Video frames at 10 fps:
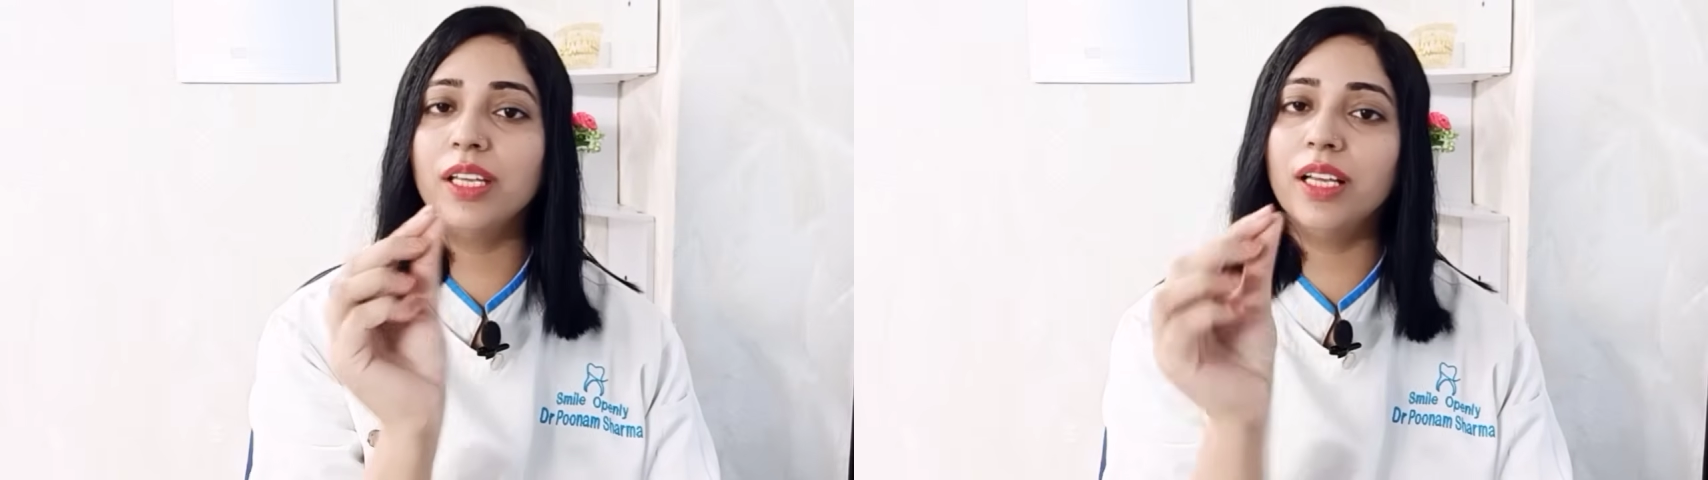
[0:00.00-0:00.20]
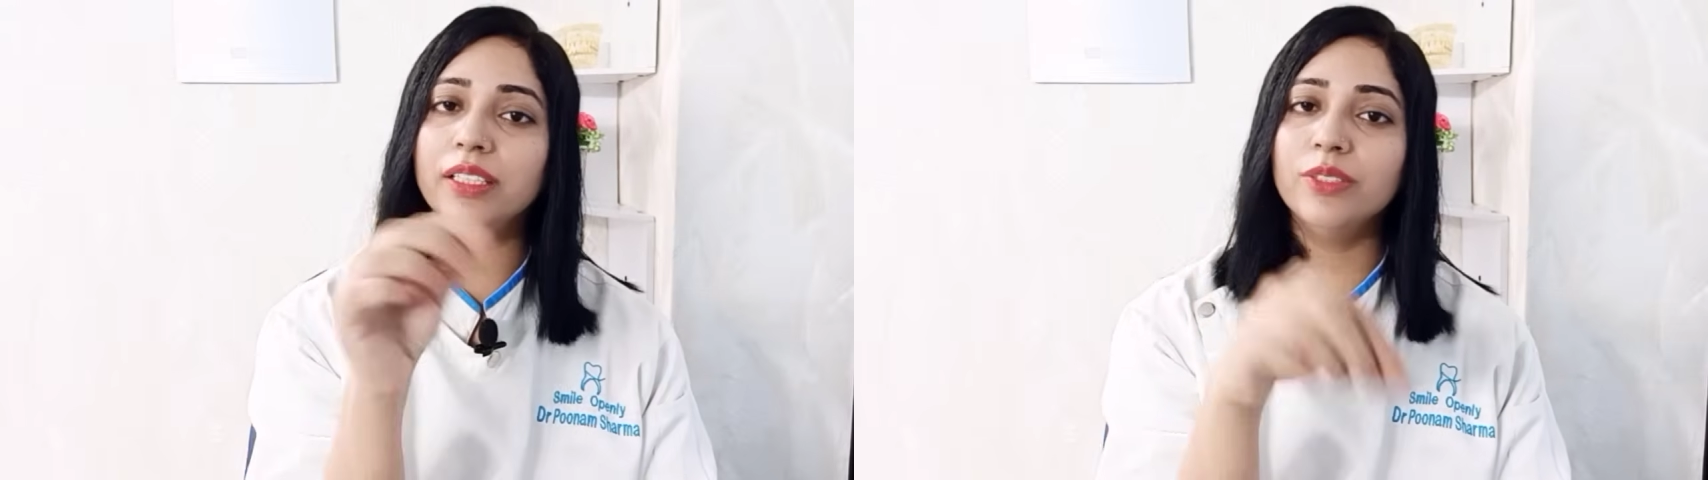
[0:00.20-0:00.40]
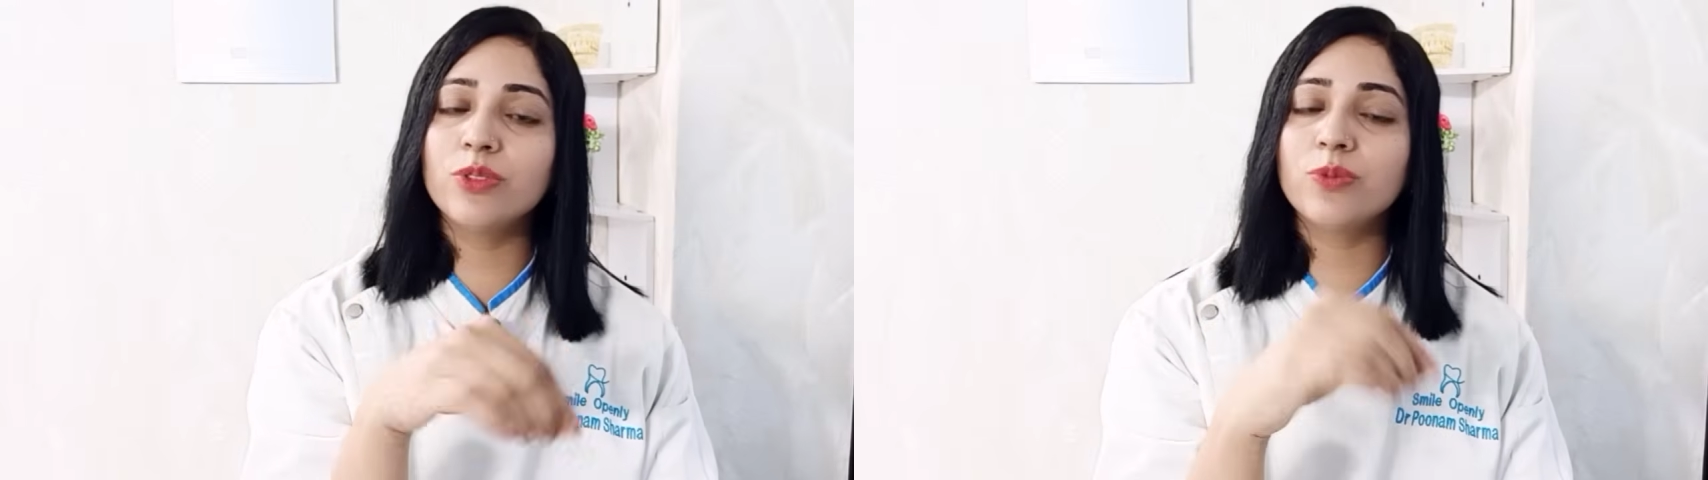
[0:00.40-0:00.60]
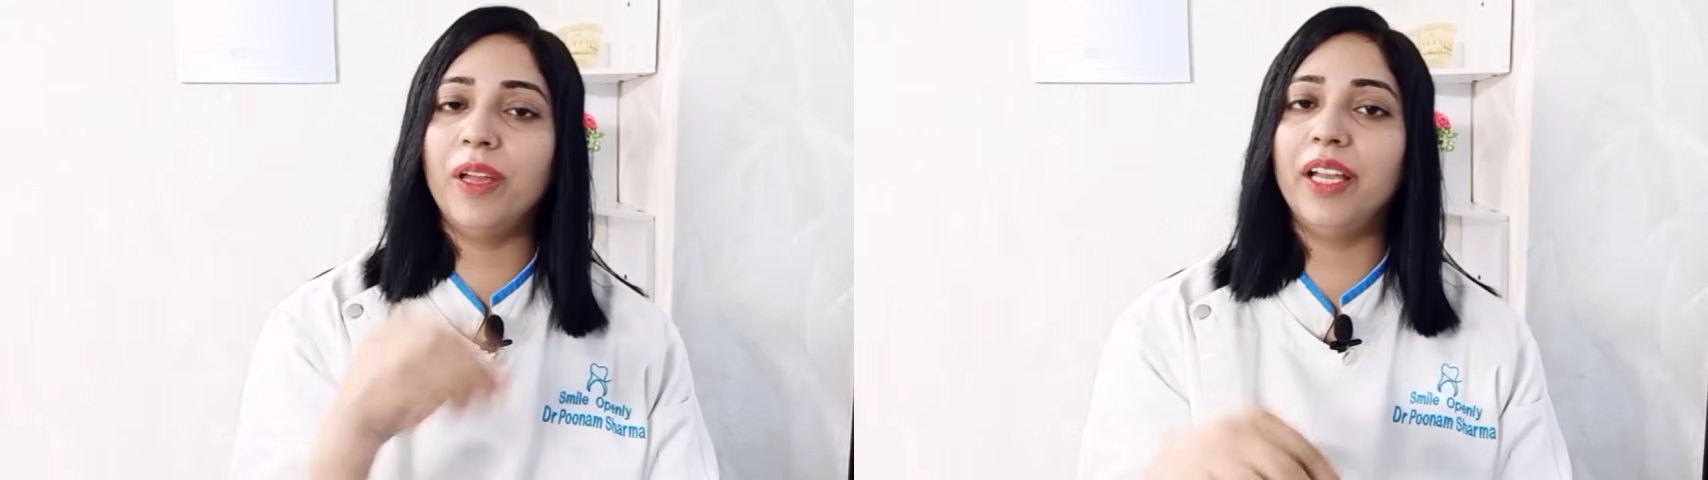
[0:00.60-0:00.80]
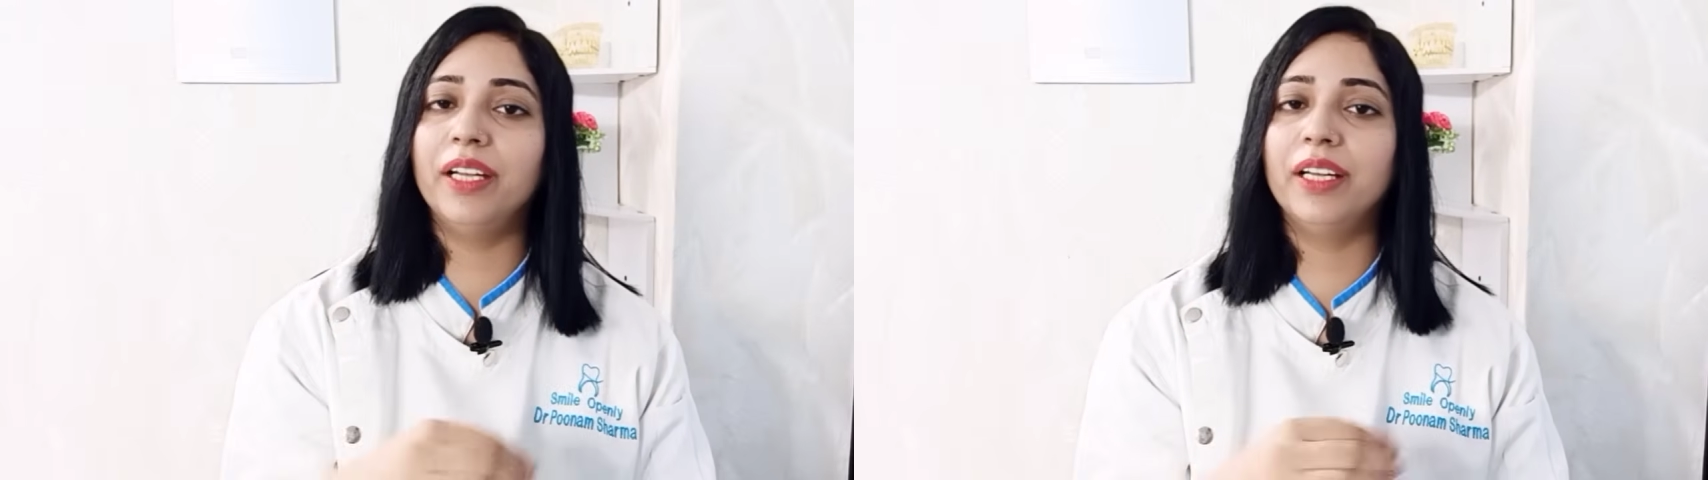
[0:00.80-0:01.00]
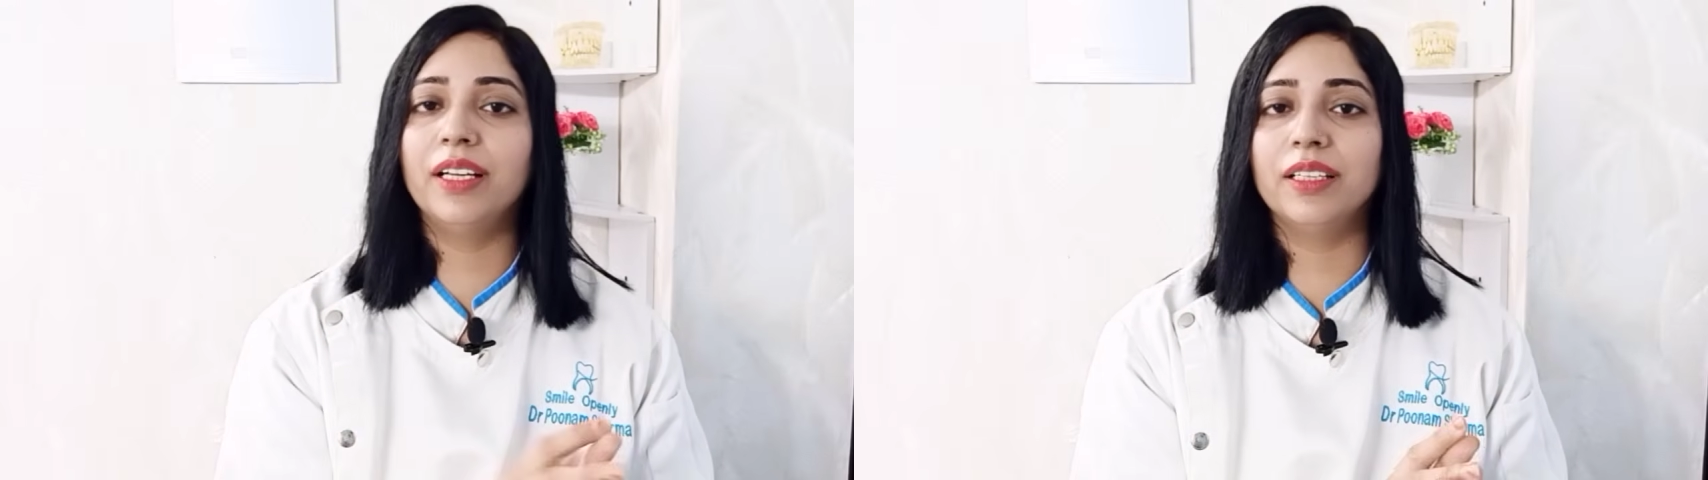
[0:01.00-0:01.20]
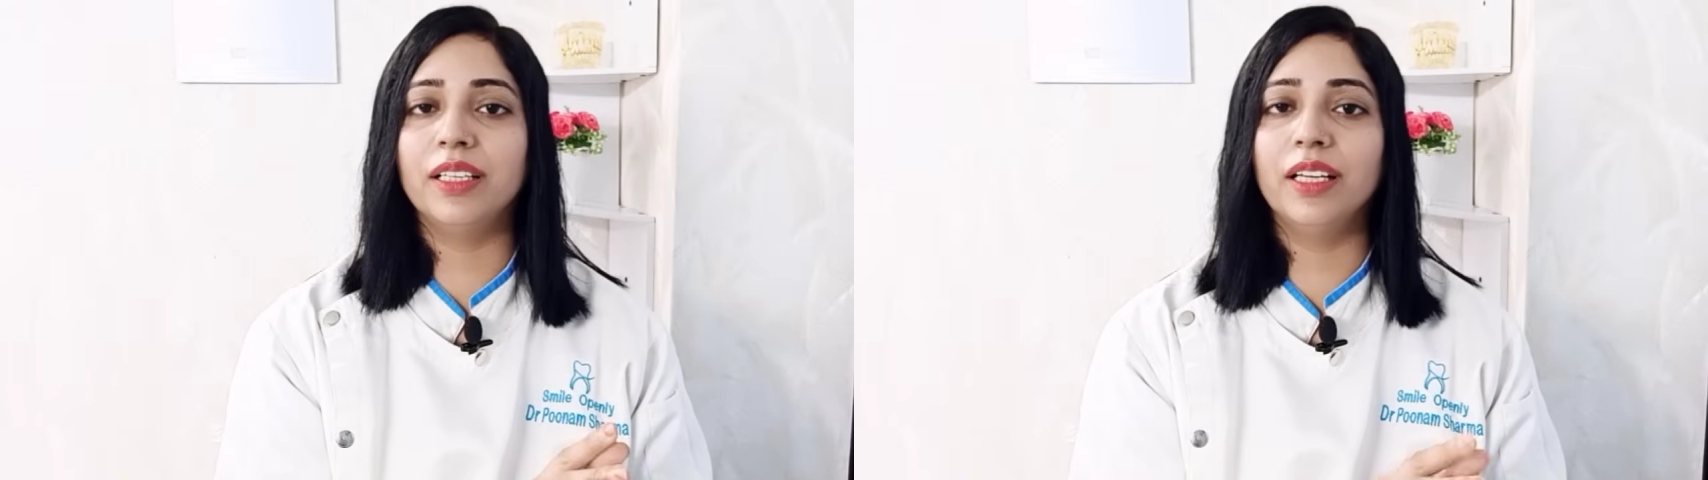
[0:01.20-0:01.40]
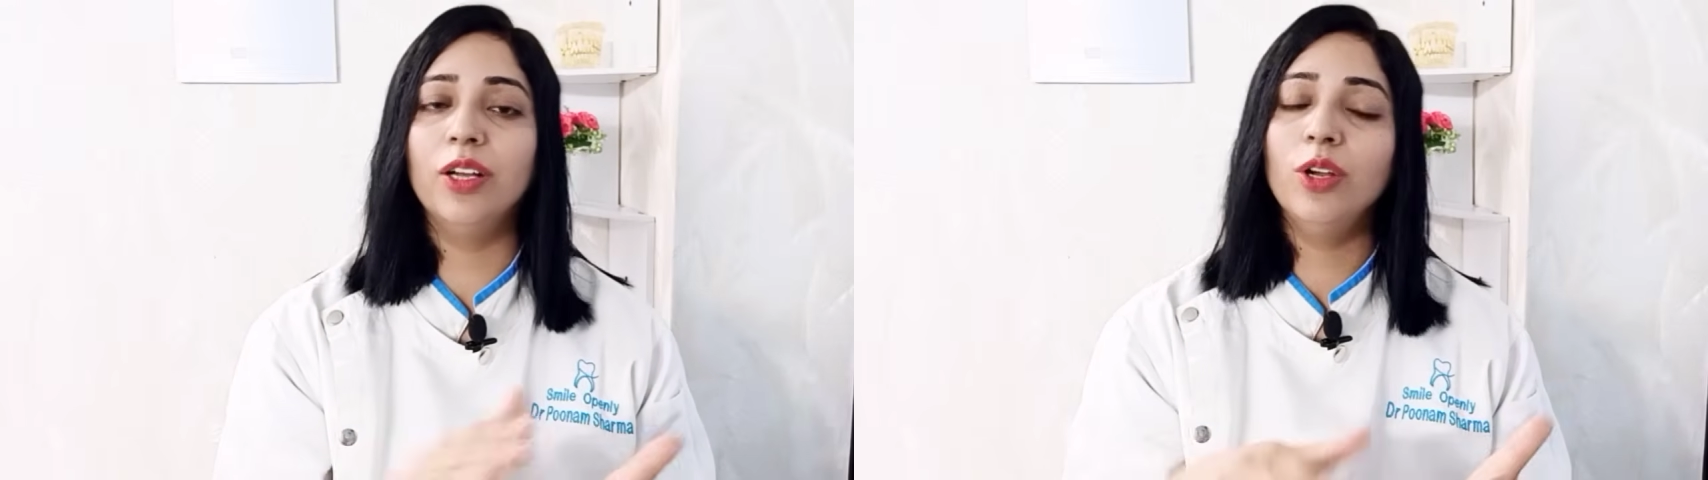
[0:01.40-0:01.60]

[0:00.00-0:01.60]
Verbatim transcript: हल्दी उसमें ऐड कर देना है